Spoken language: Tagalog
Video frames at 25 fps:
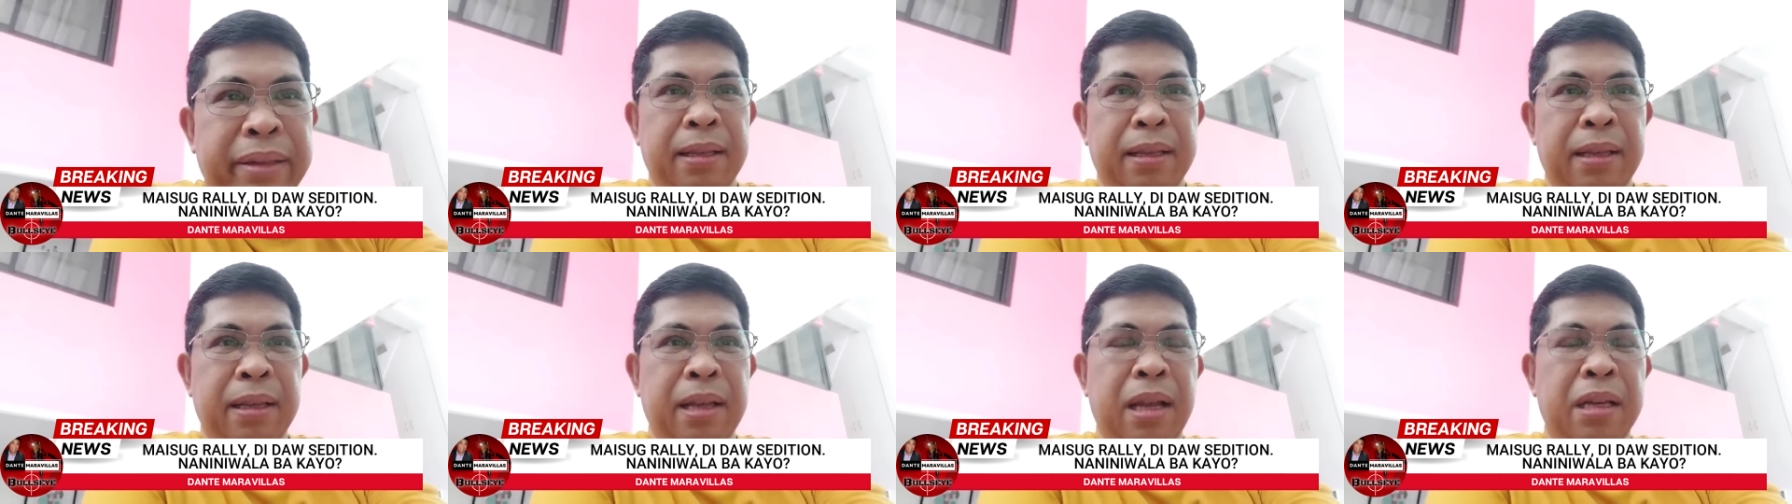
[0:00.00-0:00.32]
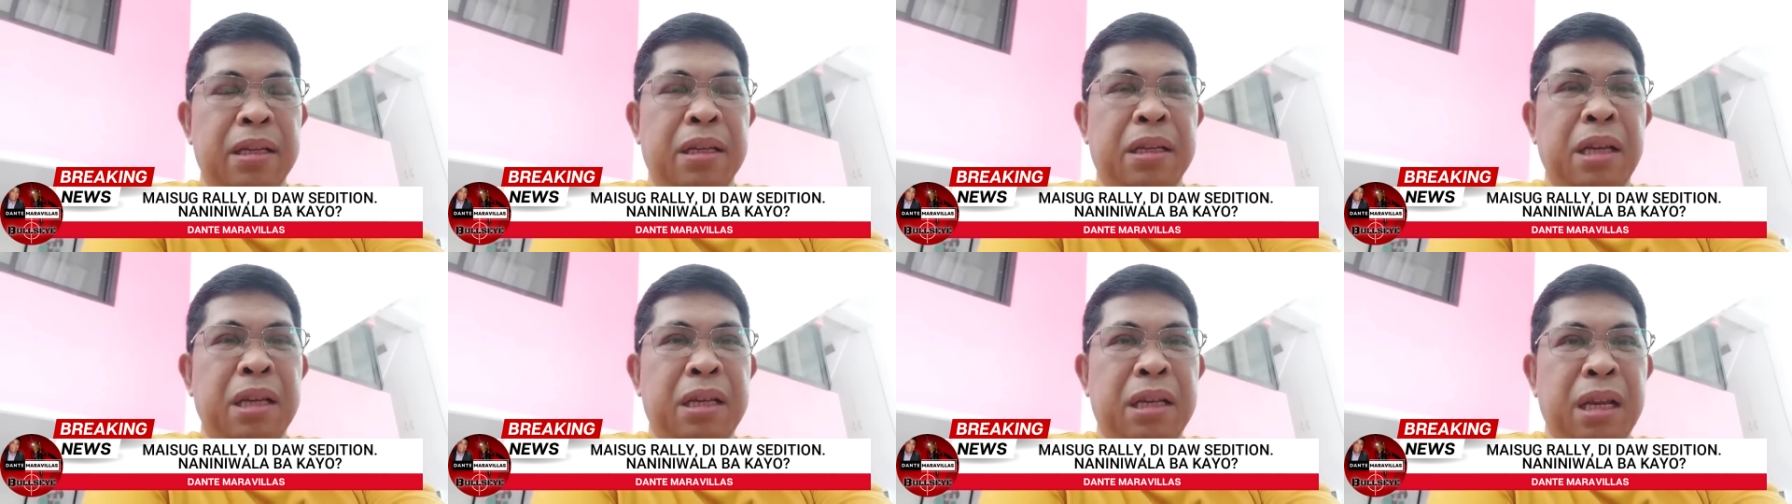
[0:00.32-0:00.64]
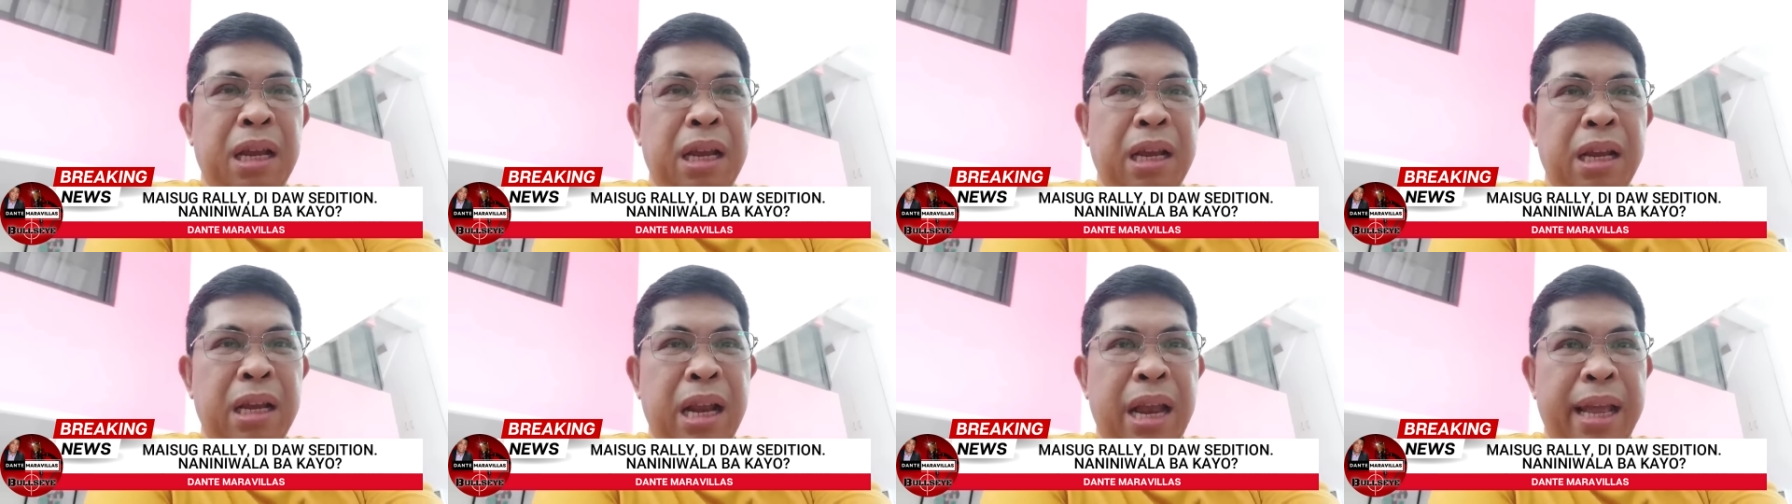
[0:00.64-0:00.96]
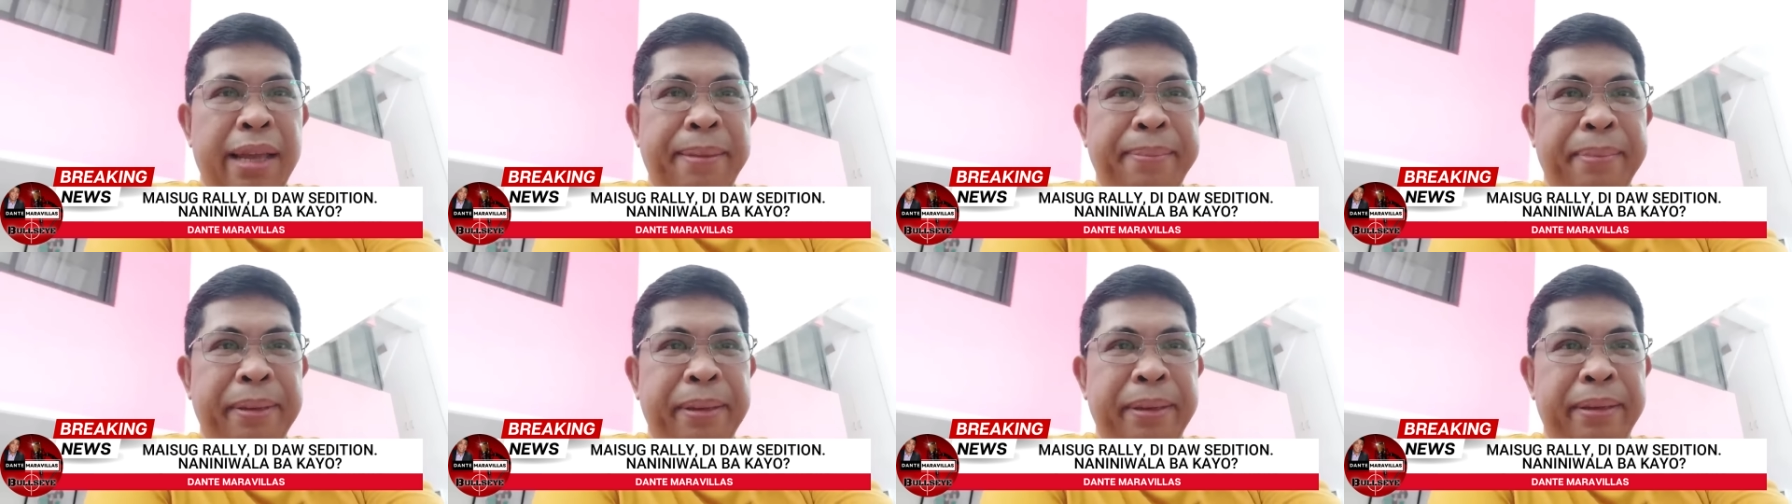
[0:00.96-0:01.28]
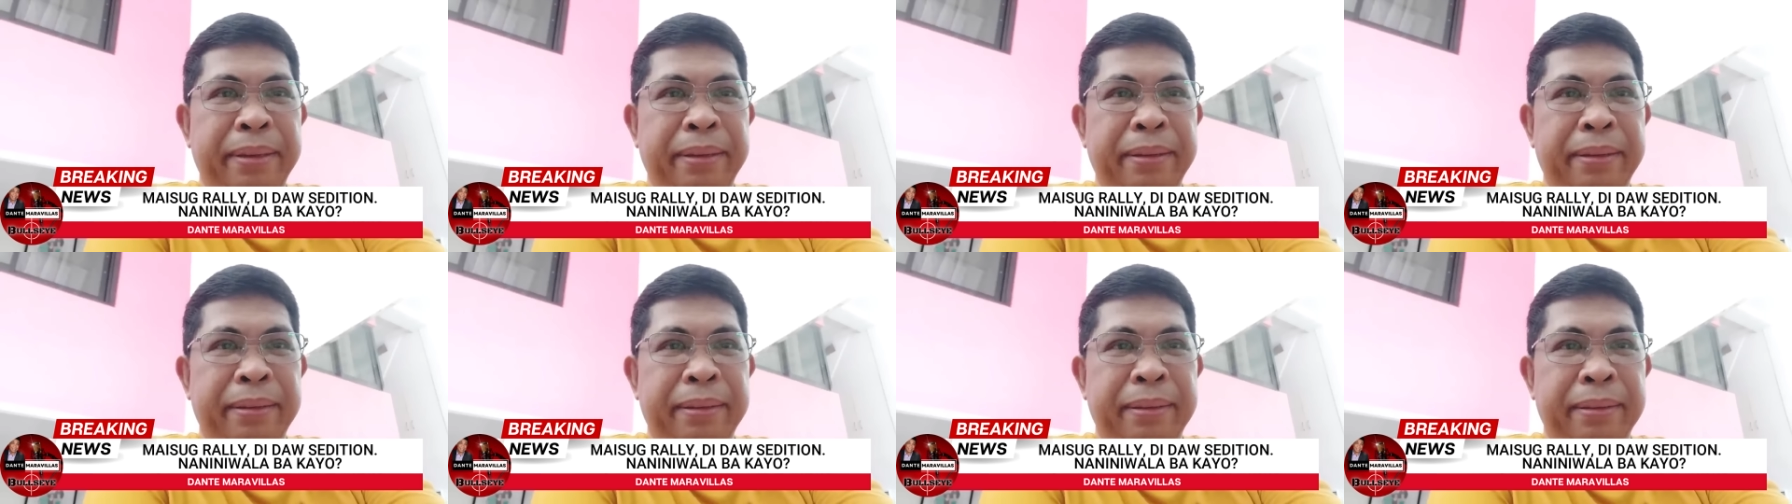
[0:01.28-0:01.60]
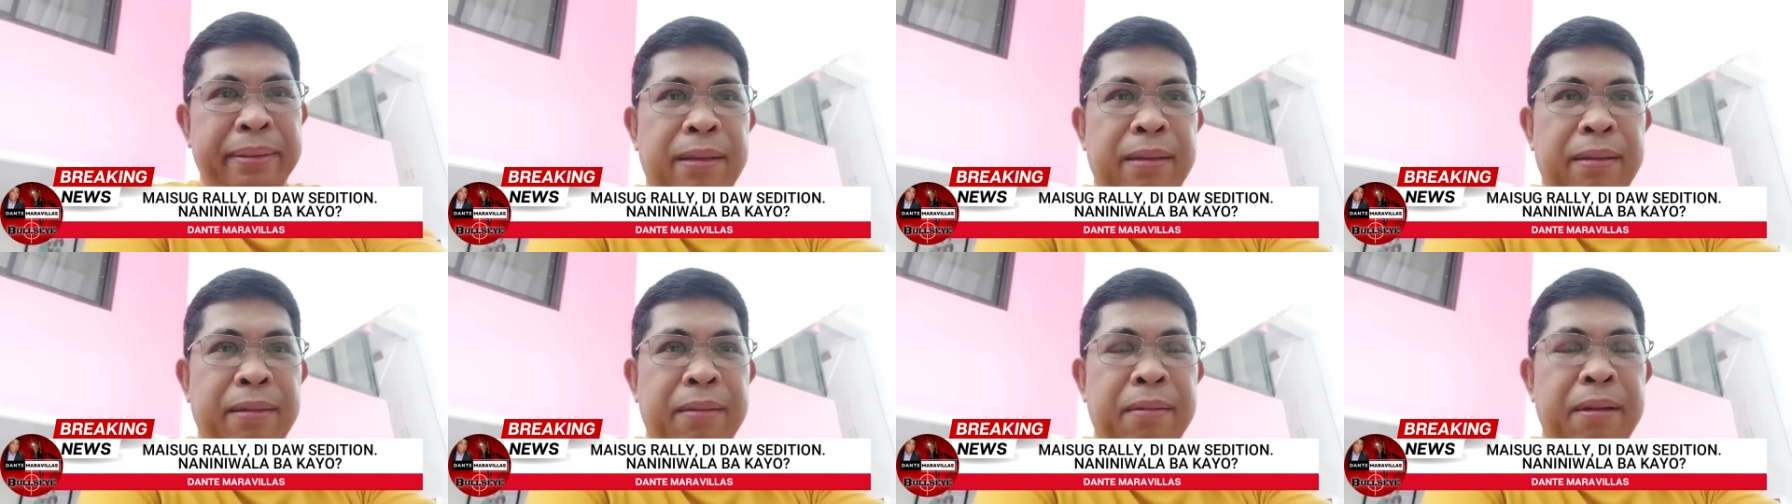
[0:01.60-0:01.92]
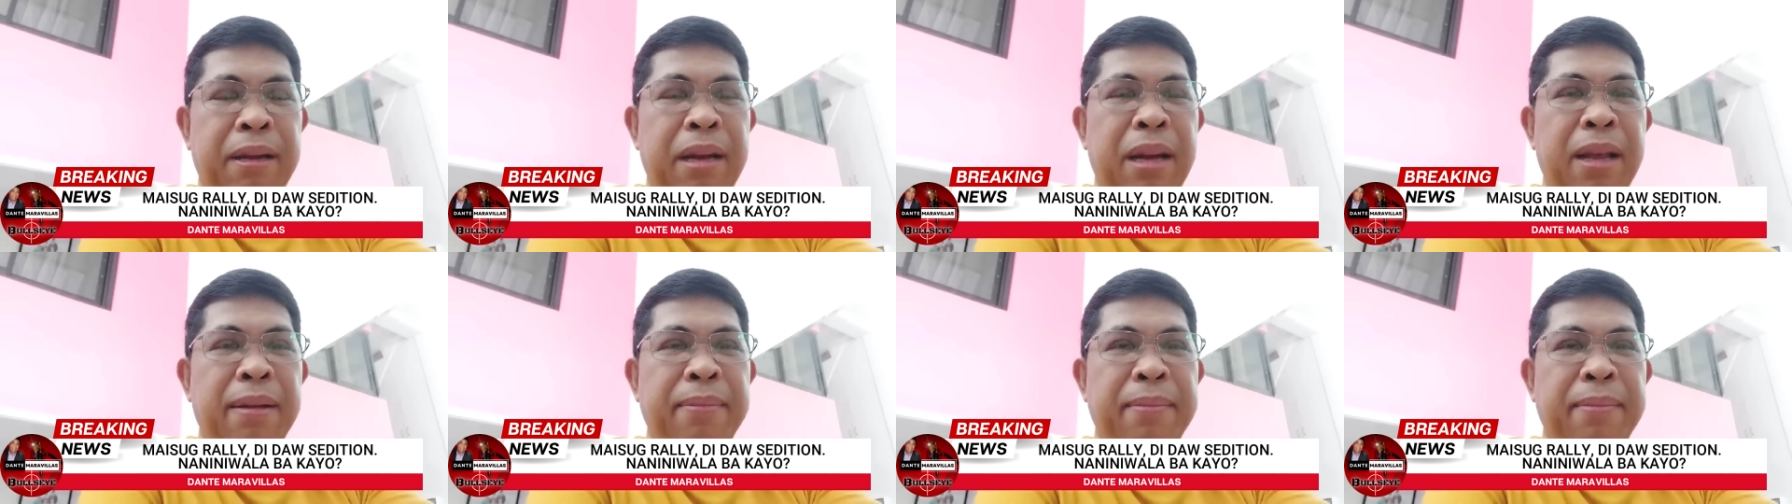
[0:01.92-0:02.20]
Kasi si Inday po, wala